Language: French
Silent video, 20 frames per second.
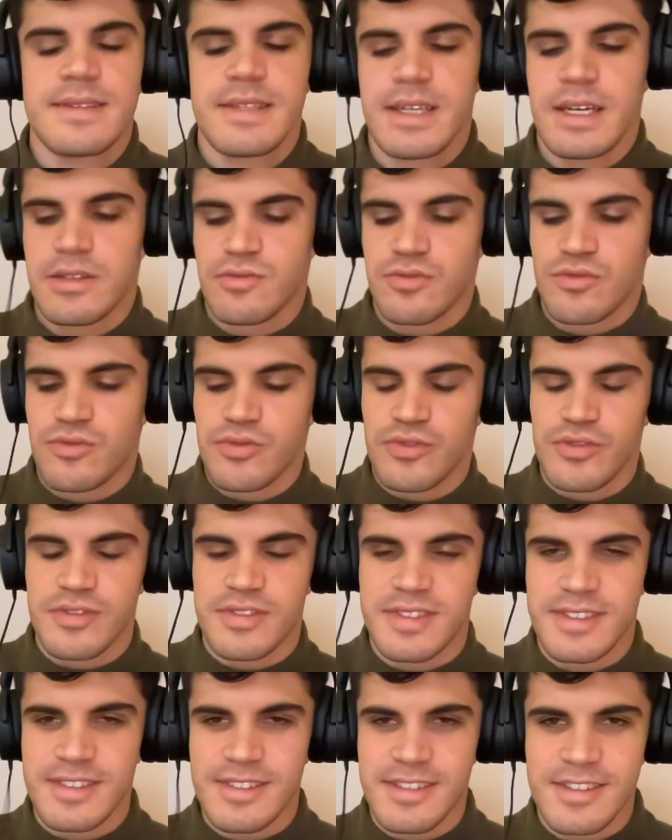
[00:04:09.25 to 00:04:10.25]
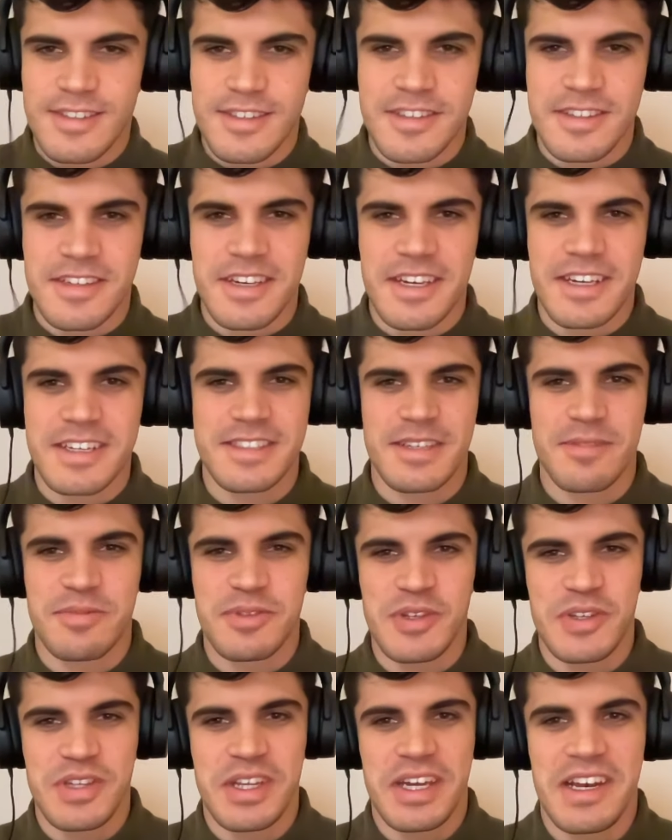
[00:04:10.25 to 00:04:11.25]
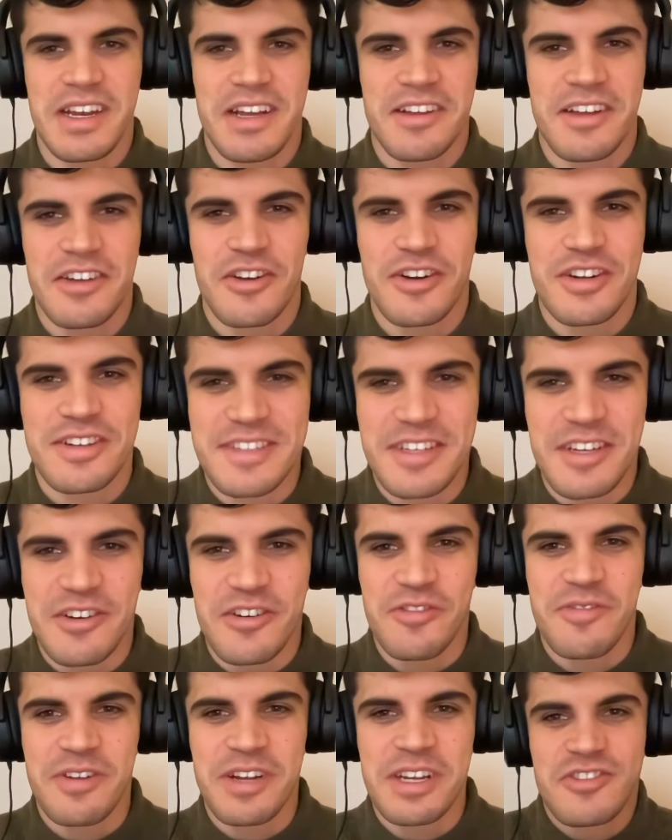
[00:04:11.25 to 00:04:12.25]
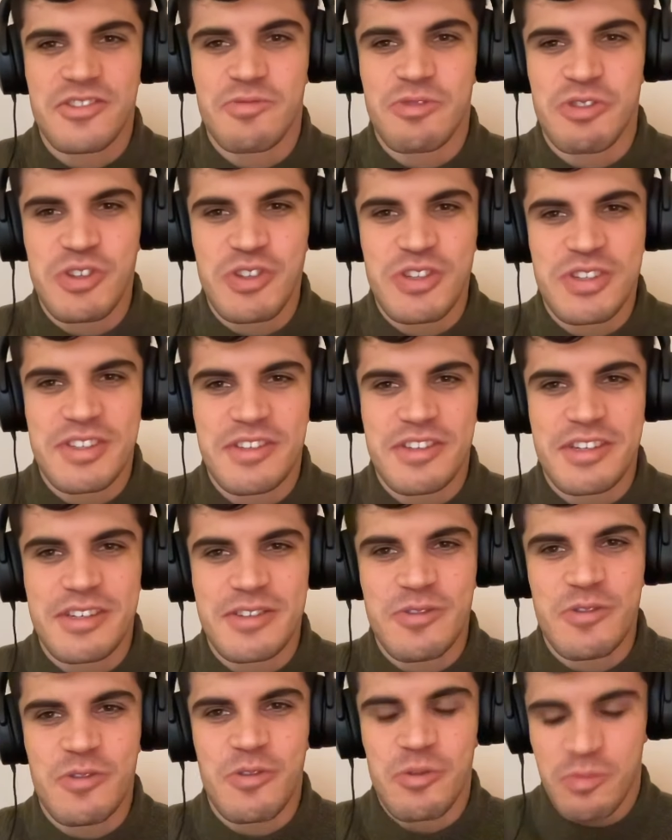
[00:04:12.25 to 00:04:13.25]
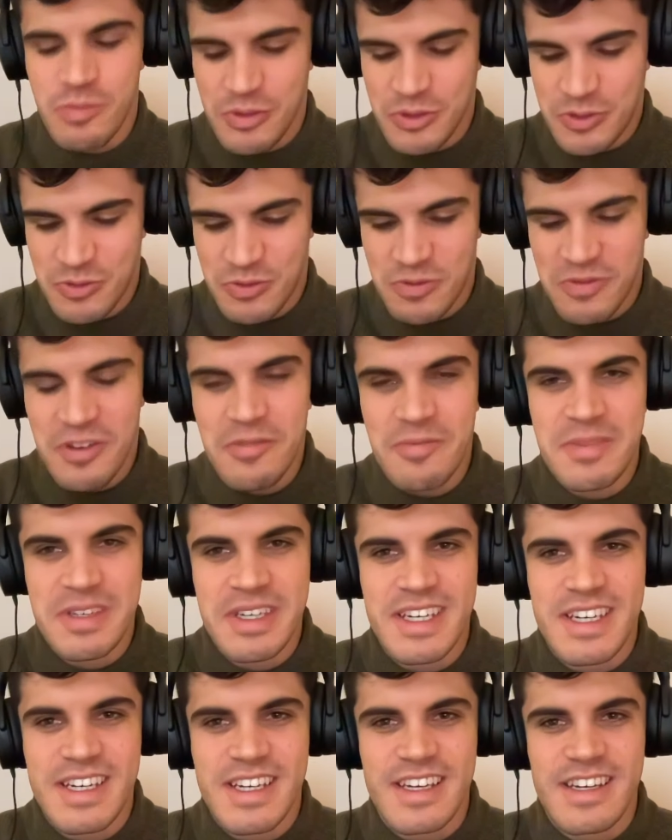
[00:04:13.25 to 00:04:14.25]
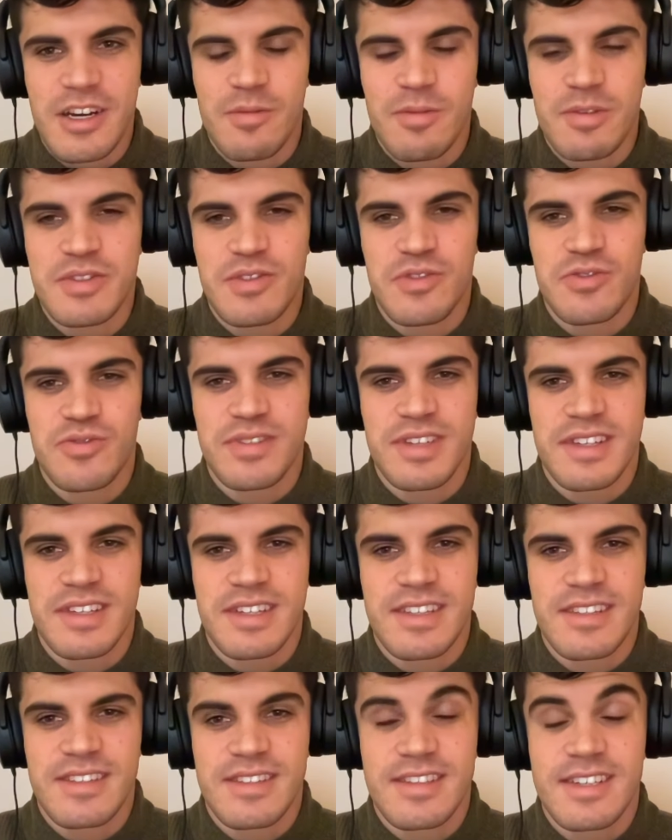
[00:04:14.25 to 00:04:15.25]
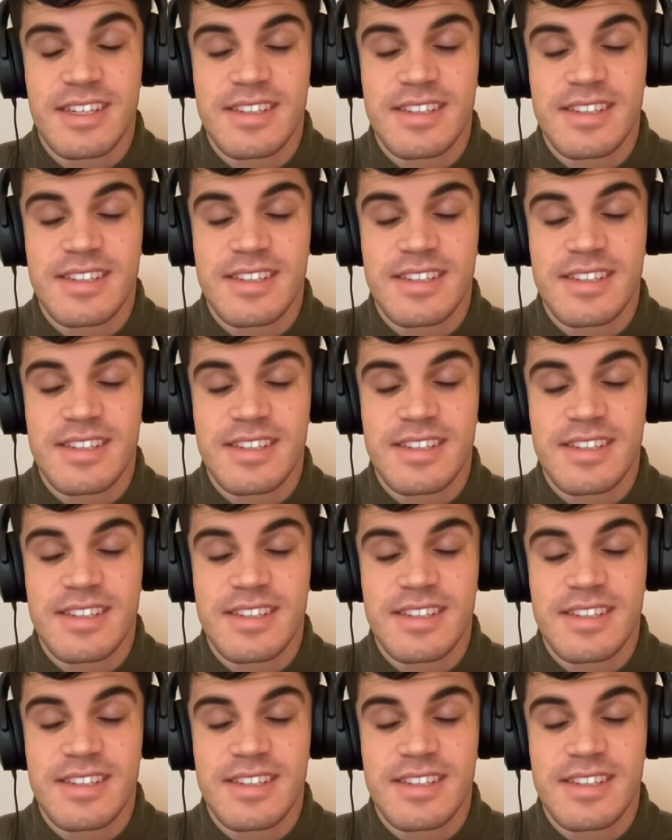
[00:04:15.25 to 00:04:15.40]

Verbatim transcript: qu'il y a du coup de si exceptionnel dans la Silicon Valley J'imagine que c'est une question qu'on me pose souvent, mais comment est-ce que tu synthétiserais